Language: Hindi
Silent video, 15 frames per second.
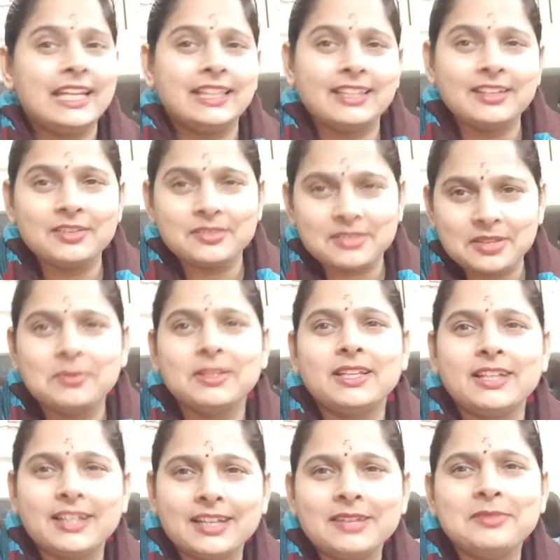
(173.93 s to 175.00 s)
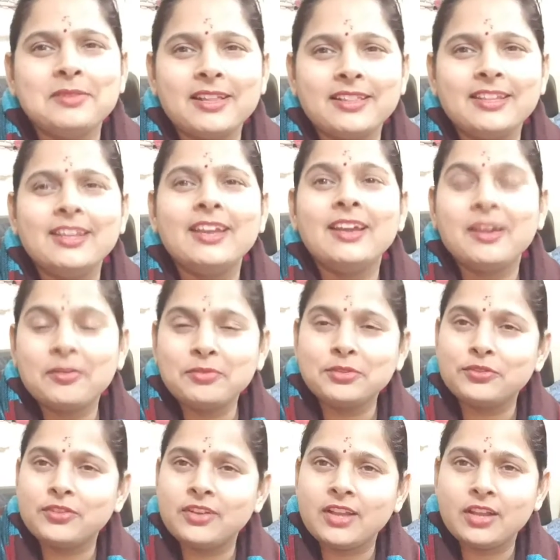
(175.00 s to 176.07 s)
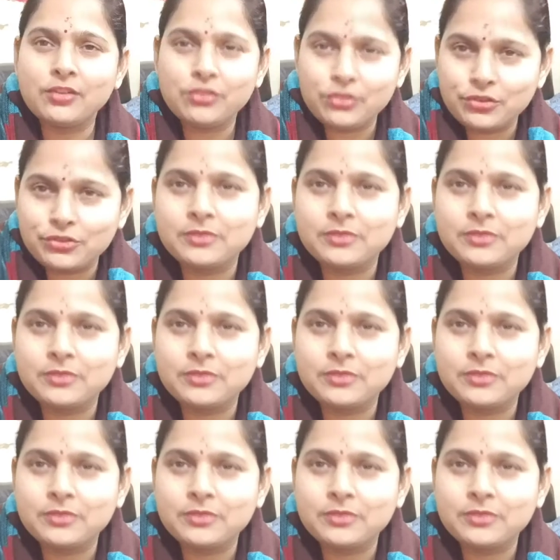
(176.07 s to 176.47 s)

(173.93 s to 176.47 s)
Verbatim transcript: देखते हैं उसकी पतंग कब आती है अभी तो फिलहाल वो